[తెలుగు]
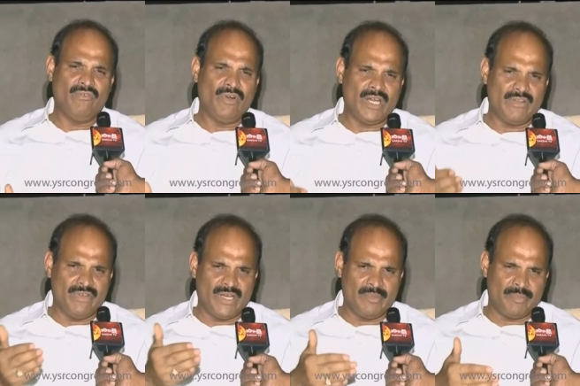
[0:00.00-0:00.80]
వారి
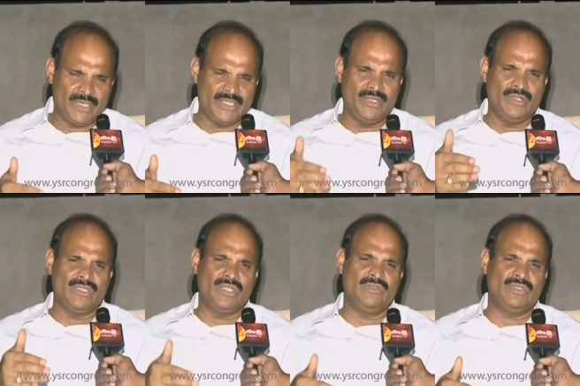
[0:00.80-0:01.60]
వారి పరిధిలో
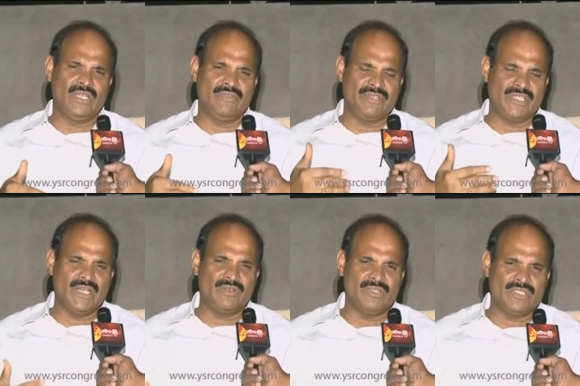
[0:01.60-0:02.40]
జరుగుతున్న
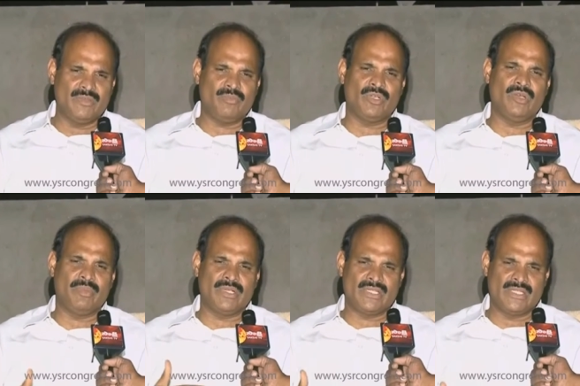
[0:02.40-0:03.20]
విషయాల గురించి పునః
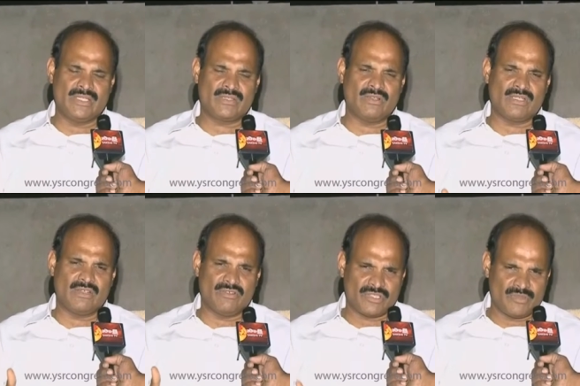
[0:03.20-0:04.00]
పరిశీలించుకోవాల్సిన
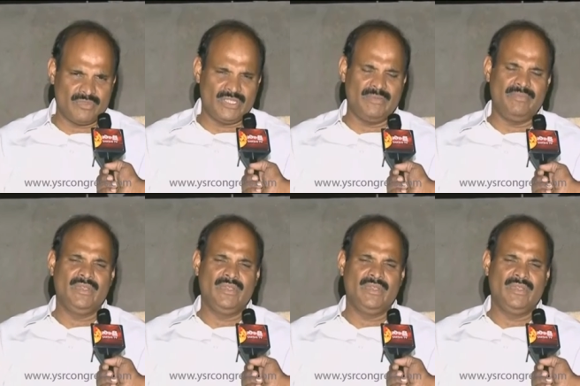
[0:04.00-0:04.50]
అవసరం ఉంది